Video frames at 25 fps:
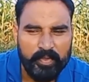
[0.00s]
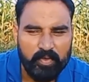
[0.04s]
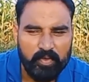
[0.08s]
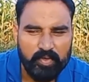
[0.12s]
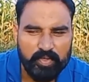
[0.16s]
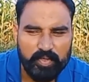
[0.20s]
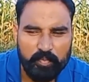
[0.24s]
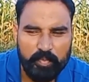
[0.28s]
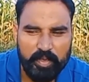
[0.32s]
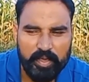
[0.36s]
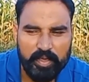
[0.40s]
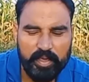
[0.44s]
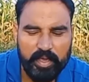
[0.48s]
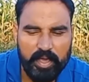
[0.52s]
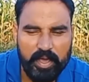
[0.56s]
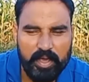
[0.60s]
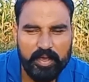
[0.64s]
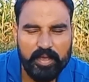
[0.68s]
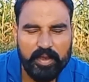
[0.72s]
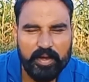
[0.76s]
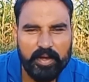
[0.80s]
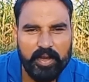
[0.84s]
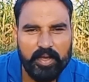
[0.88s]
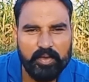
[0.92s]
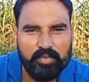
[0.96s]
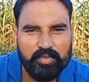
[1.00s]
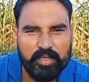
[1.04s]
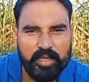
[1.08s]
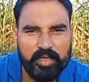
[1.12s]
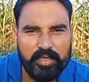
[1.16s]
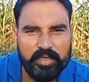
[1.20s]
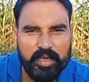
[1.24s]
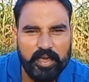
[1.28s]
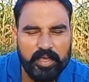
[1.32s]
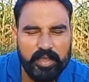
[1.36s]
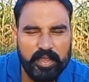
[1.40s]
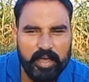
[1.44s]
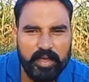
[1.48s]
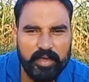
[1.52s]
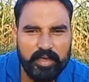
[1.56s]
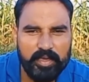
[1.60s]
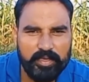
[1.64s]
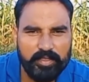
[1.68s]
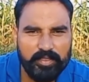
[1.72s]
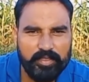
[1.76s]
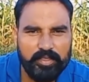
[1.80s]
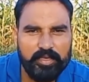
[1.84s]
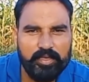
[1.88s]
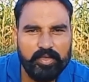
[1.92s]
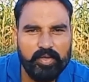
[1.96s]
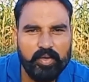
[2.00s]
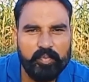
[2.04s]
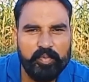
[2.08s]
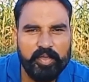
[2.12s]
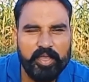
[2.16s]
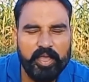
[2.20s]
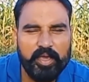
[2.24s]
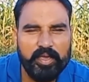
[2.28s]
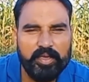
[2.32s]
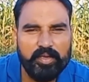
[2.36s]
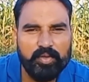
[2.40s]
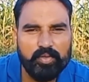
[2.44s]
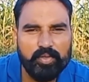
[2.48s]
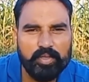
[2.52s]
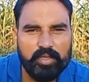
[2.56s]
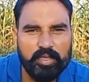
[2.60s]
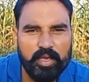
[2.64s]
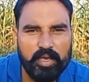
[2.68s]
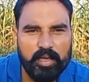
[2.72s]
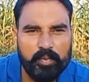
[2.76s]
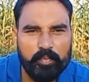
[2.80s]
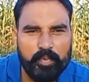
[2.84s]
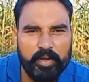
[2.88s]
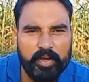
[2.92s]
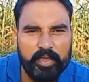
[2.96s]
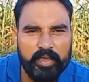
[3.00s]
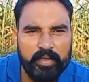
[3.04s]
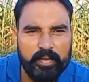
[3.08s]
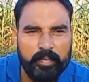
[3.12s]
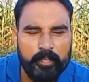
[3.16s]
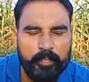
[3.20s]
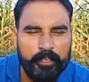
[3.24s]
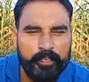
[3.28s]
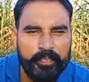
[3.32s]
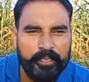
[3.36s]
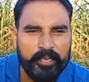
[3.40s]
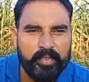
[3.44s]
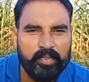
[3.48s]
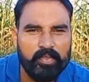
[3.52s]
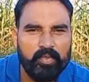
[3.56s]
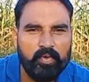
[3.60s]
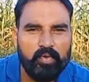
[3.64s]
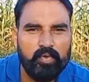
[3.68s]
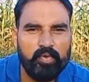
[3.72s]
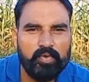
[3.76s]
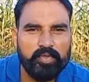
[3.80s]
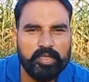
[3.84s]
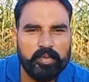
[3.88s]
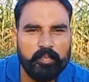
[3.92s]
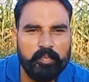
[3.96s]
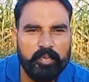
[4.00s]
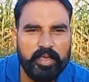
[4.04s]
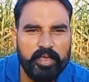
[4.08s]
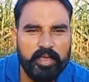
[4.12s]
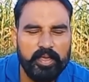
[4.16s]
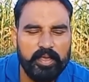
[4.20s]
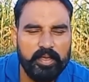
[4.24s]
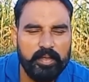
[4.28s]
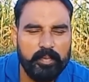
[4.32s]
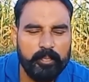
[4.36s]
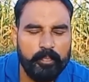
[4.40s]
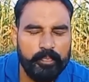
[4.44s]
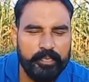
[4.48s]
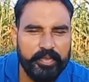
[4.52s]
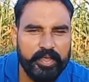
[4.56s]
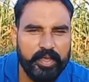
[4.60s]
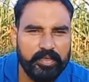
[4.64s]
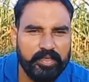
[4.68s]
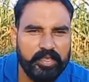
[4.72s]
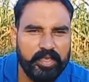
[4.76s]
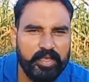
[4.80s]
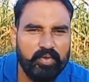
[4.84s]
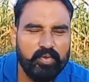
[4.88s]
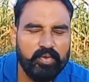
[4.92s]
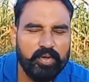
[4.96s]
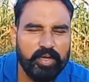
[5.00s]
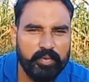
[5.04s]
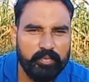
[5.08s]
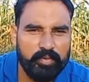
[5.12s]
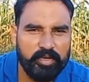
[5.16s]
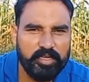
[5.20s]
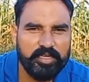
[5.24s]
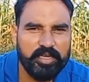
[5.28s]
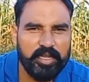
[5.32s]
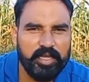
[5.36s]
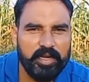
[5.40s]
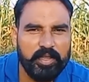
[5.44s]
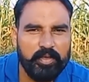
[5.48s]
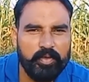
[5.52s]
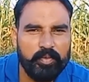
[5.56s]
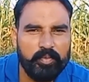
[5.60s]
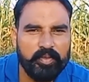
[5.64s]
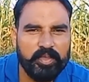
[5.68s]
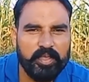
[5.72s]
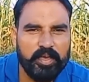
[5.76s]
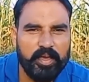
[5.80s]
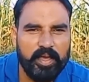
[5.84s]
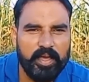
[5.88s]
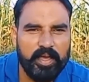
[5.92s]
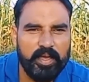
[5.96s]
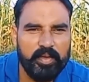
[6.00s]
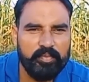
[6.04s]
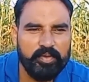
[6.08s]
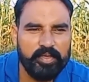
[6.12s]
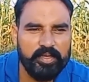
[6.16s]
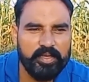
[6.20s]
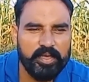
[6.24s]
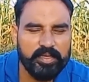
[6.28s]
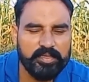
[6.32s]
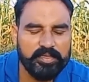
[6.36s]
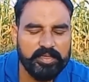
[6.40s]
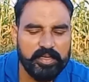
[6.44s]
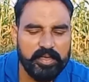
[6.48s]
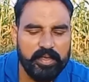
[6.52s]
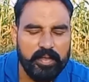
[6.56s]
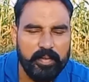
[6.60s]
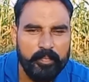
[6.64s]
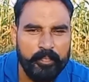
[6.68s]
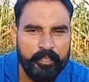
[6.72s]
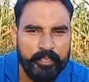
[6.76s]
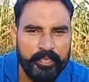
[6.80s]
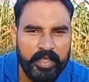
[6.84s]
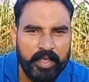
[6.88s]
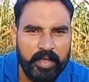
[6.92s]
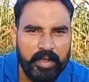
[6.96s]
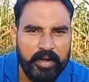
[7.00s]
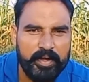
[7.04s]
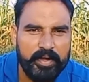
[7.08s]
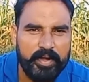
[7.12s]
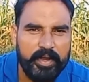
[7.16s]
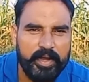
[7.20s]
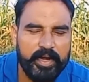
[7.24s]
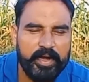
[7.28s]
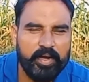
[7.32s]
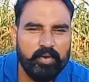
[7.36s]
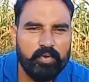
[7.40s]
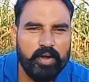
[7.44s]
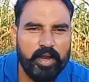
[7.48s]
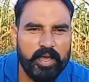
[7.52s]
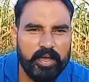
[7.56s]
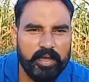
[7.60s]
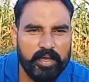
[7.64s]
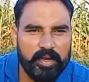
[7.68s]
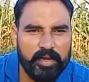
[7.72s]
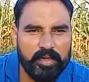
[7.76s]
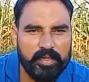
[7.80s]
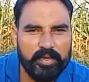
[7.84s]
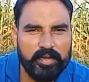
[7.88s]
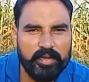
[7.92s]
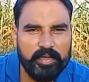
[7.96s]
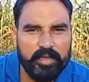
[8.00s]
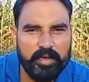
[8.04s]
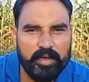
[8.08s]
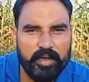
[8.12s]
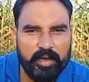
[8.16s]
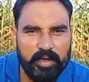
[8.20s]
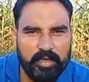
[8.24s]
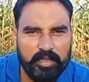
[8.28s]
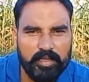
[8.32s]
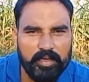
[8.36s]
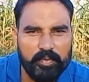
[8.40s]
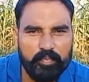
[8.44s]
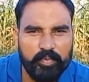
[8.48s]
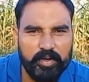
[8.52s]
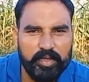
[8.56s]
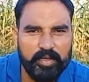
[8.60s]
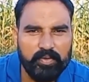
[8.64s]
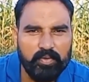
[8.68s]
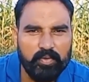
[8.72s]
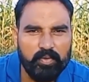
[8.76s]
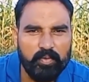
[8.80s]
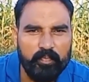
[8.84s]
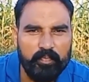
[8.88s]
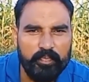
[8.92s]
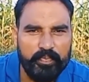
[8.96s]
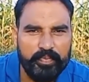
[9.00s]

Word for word: उसमें क्या करना होता है ज़्यादा अगेती जो बिजाई होती है अपनी तो उसमें जैसे यूनिवर्सिटी ने भी बताया अभी जैसे डेढ़ गुना कर देनी है खाद अपने को